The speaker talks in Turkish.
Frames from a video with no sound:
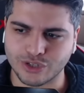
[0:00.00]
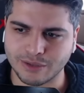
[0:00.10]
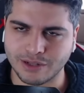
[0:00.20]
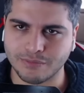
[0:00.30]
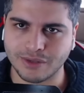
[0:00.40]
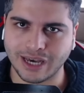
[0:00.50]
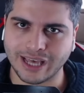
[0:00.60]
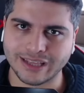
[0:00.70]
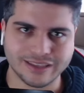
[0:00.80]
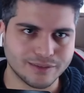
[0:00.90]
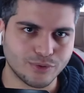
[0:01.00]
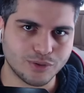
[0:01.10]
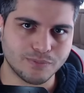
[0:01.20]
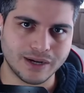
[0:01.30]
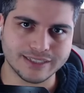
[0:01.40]
Ne bileyim bir hayatında böyle
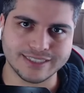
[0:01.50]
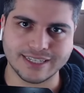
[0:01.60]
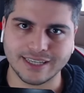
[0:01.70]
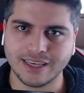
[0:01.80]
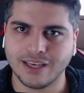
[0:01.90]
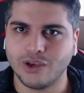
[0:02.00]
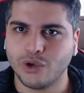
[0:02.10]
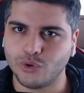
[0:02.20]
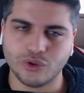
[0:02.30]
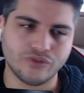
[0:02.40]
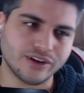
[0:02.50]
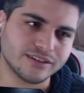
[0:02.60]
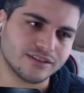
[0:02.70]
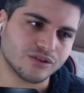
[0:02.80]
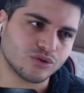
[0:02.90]
bazı şeyleri yoluna falan
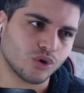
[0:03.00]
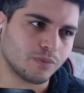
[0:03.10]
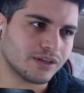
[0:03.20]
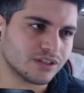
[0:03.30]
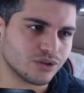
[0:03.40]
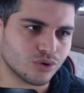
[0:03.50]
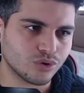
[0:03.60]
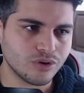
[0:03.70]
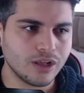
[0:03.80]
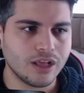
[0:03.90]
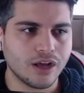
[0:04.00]
so- sokmaya çalışıyordu.